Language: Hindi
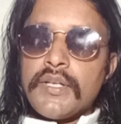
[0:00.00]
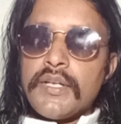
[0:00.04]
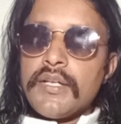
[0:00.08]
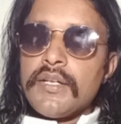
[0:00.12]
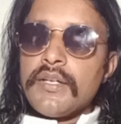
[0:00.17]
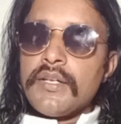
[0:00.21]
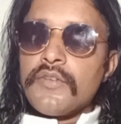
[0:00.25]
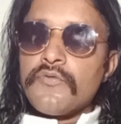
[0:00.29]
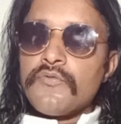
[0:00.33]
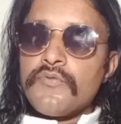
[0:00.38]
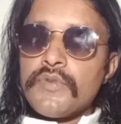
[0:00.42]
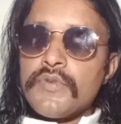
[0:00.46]
के
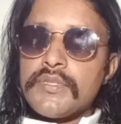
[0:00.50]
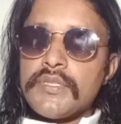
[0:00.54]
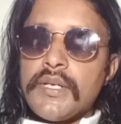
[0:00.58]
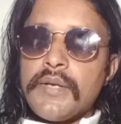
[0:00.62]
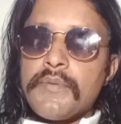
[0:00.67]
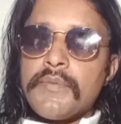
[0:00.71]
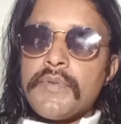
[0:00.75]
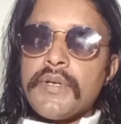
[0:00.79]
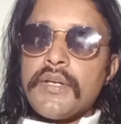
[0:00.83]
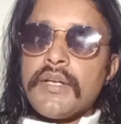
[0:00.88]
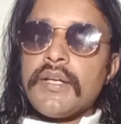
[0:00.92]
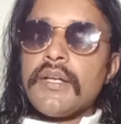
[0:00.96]
विषय
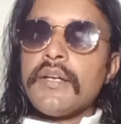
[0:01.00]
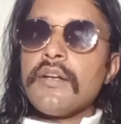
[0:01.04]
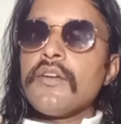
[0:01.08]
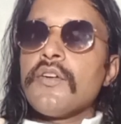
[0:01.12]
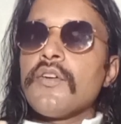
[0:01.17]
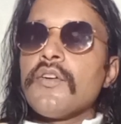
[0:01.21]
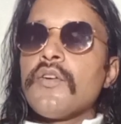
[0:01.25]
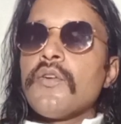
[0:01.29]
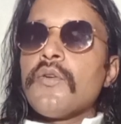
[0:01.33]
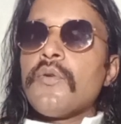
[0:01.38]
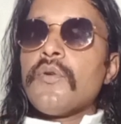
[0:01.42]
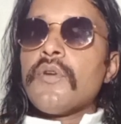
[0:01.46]
में है
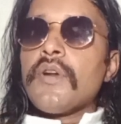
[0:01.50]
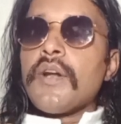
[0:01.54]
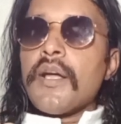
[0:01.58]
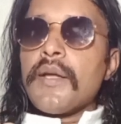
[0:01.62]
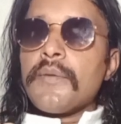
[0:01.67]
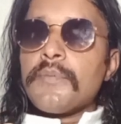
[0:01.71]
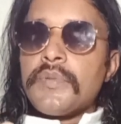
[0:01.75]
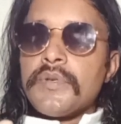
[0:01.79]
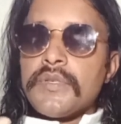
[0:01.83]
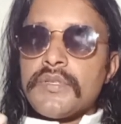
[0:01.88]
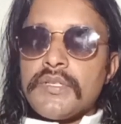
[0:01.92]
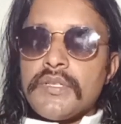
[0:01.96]
और
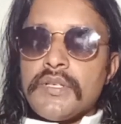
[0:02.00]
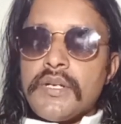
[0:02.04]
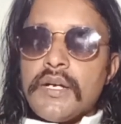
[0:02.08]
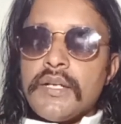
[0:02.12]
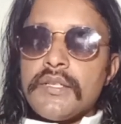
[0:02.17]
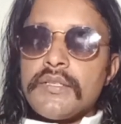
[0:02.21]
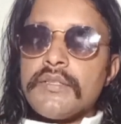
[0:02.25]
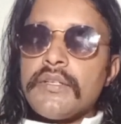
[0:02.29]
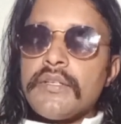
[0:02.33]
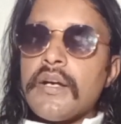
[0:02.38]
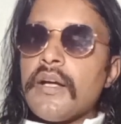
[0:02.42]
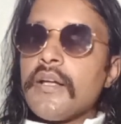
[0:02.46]
आईपीसी का
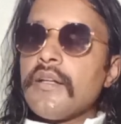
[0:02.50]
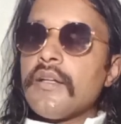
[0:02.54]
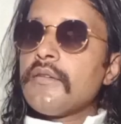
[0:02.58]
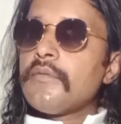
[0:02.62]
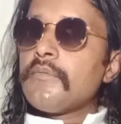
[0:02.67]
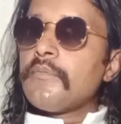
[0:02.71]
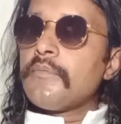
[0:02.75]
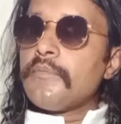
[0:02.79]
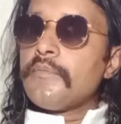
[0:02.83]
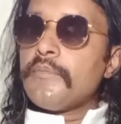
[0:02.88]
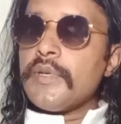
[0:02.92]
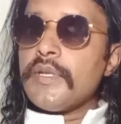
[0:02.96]
अध्याय
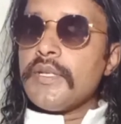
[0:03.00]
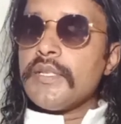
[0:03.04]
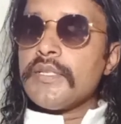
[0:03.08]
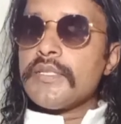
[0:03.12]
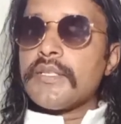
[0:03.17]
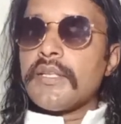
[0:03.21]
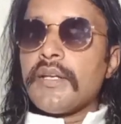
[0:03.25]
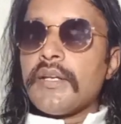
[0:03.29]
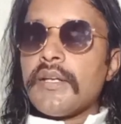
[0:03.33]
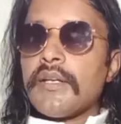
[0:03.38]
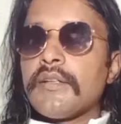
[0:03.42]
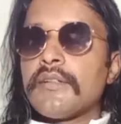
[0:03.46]

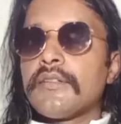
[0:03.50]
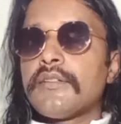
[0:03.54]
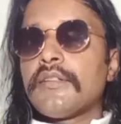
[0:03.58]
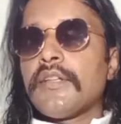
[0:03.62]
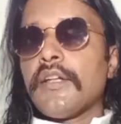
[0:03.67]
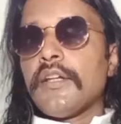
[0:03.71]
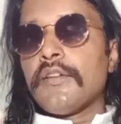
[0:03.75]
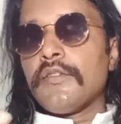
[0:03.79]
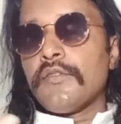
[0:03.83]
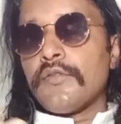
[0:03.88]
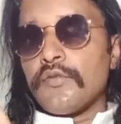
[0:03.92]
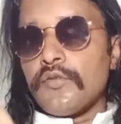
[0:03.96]
बीस है
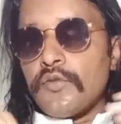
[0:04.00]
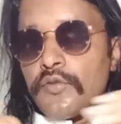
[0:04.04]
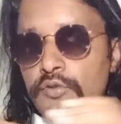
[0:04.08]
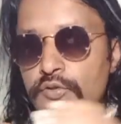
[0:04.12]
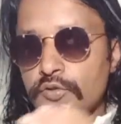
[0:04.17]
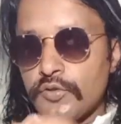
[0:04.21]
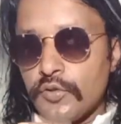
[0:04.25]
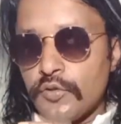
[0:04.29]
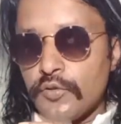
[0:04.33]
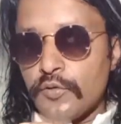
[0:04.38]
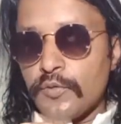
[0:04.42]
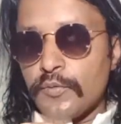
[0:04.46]
थैंक यू
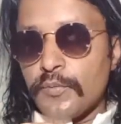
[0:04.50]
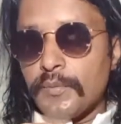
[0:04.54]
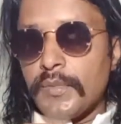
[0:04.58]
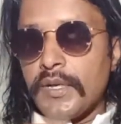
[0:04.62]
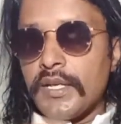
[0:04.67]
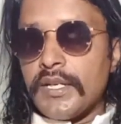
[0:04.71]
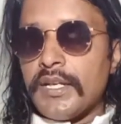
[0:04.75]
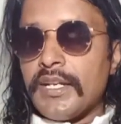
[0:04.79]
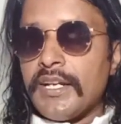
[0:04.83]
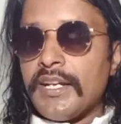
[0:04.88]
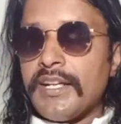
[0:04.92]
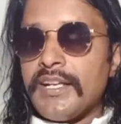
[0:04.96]
दोस्तों
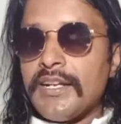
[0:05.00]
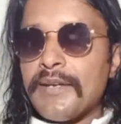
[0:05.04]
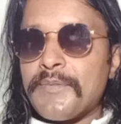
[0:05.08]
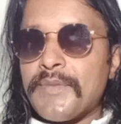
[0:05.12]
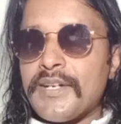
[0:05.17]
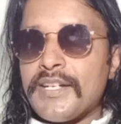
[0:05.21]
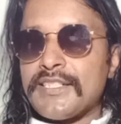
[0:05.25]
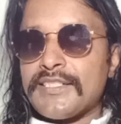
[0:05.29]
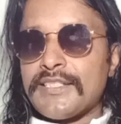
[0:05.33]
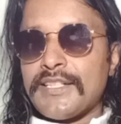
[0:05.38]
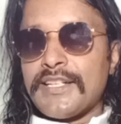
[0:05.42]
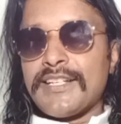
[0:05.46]
बने रहिए
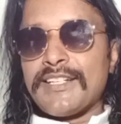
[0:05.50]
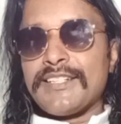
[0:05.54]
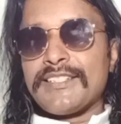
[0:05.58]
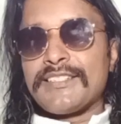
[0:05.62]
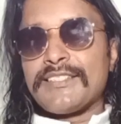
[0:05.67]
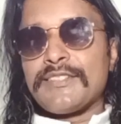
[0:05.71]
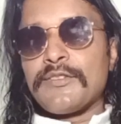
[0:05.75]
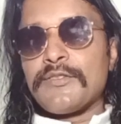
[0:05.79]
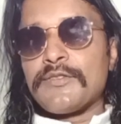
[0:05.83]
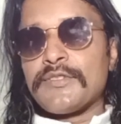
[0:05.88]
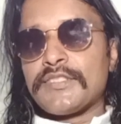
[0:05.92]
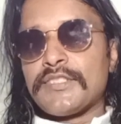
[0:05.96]
हमारे
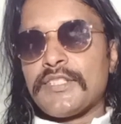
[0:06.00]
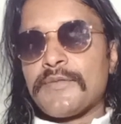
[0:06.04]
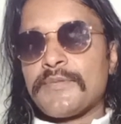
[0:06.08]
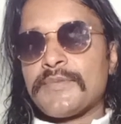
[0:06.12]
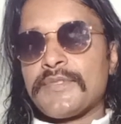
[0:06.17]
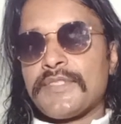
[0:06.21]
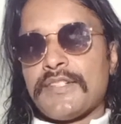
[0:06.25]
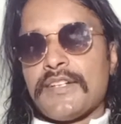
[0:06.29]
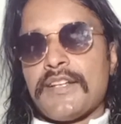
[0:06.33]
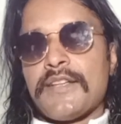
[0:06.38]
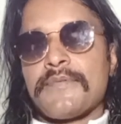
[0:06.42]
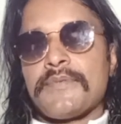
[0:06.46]
साथ और
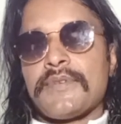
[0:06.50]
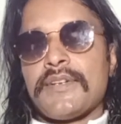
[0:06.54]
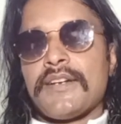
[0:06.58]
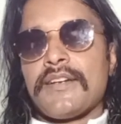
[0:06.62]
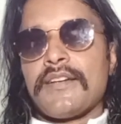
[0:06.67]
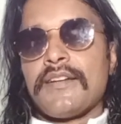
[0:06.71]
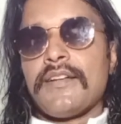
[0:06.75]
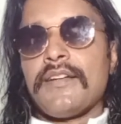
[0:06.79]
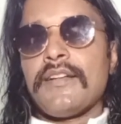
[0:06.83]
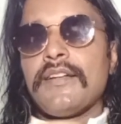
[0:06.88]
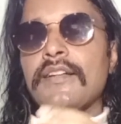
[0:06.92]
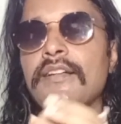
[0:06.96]
सब्सक्राइब
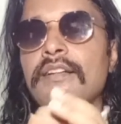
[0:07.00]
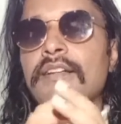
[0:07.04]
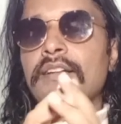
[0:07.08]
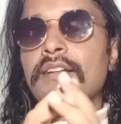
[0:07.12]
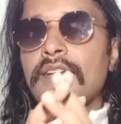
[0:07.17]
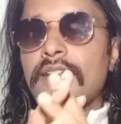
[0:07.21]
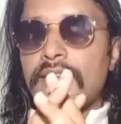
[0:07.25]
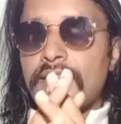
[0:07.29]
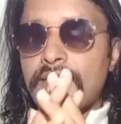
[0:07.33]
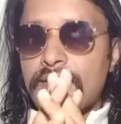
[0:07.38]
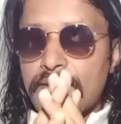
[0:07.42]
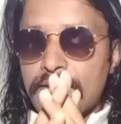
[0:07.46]
करना
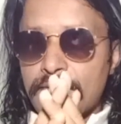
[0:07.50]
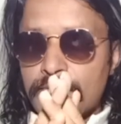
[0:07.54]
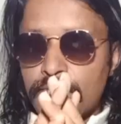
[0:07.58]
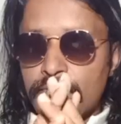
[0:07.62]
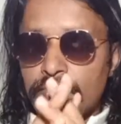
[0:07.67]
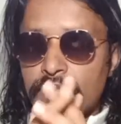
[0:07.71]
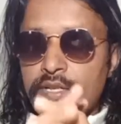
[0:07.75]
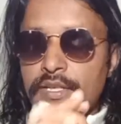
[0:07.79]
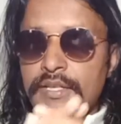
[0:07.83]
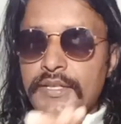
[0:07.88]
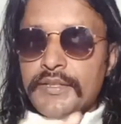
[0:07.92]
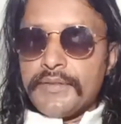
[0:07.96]
न
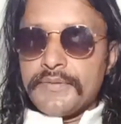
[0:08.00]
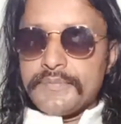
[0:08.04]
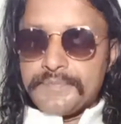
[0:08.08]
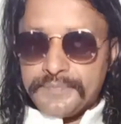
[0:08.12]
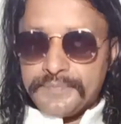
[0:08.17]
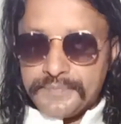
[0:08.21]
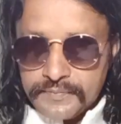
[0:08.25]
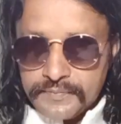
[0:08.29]
भूलें